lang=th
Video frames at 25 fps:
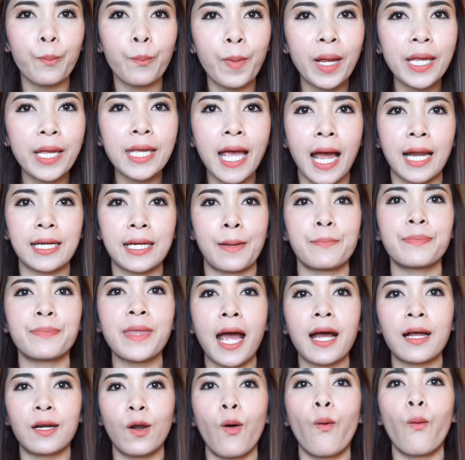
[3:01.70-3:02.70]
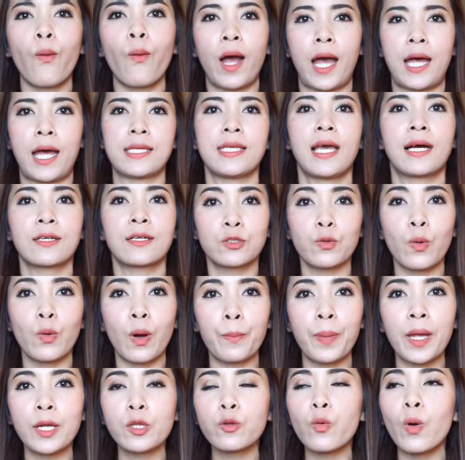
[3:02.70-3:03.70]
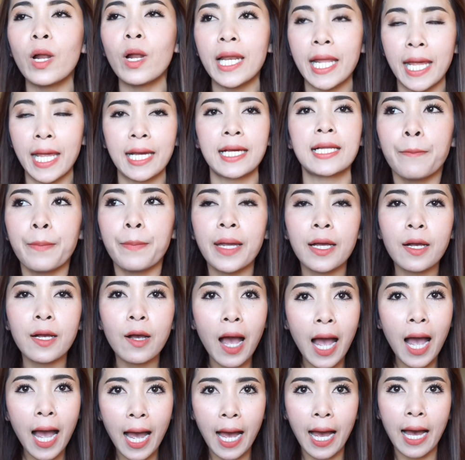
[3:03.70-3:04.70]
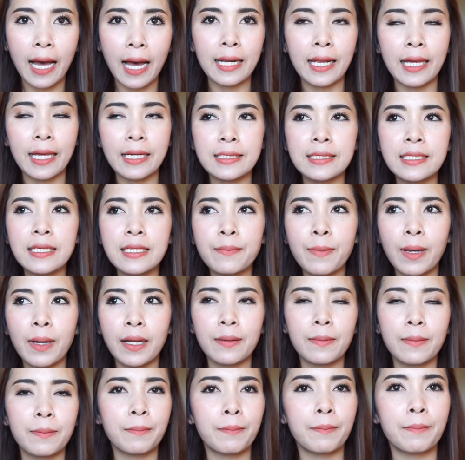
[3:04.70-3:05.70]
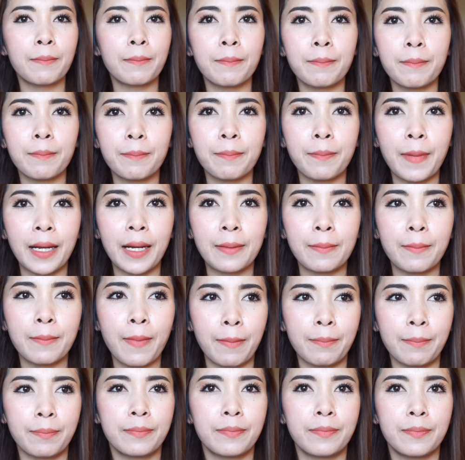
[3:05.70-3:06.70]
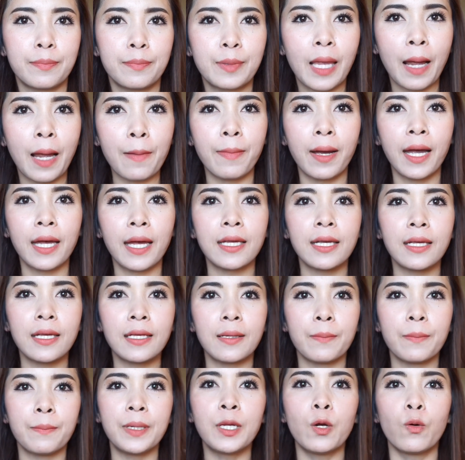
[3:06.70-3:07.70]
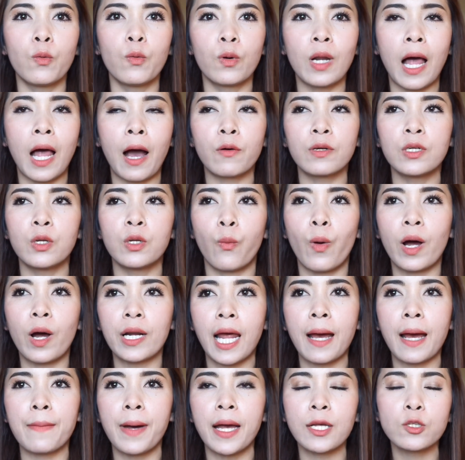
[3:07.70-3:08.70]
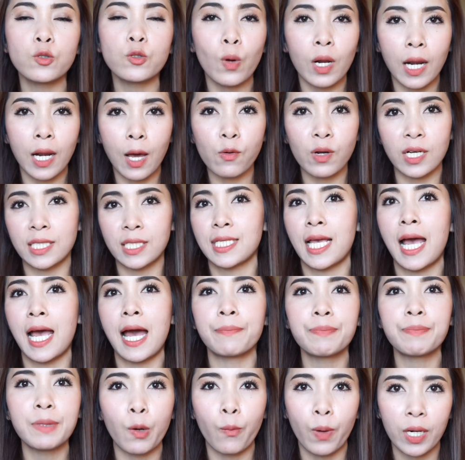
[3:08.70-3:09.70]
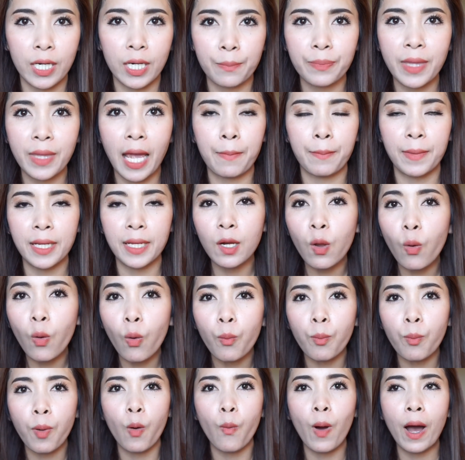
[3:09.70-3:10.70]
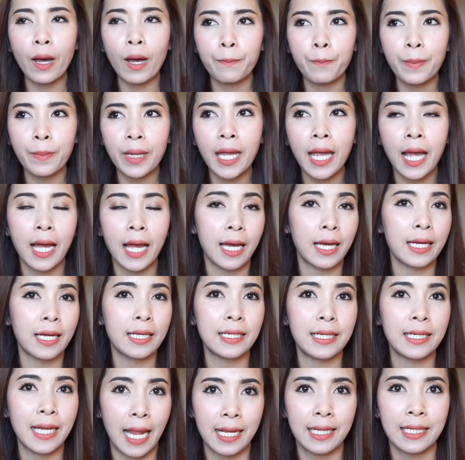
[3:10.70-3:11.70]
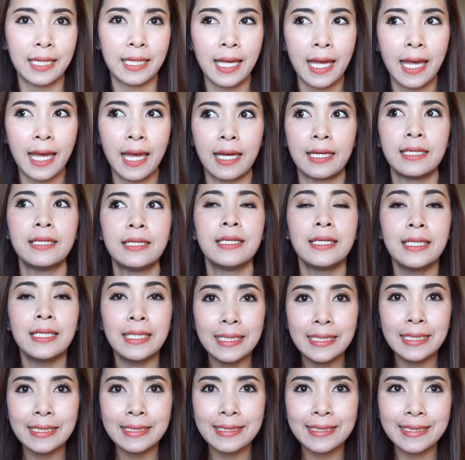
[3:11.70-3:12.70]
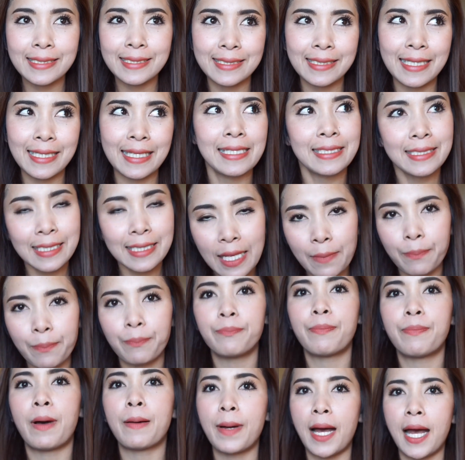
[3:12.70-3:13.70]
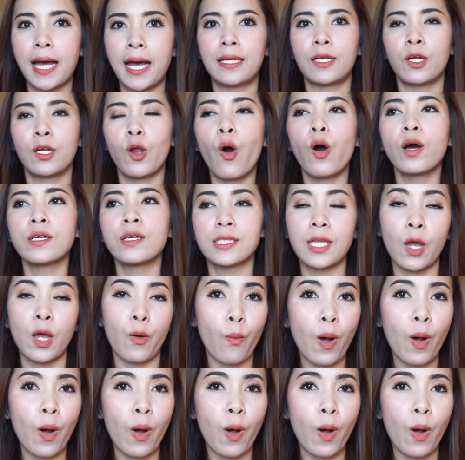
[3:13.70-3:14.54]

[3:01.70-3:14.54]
ไม่อยากน้ำหนักลงอะอย่างตัวเป้ตัวเล็ก เป้ก็หาอะไรที่มันมันแบบทำให้ผิวเราหรือว่าทำให้ตัวเรากระชับ แต่ว่าน้ำหนักไม่ลง เพราะว่าเป้หนักแค่40 ประมาณเนาะแต่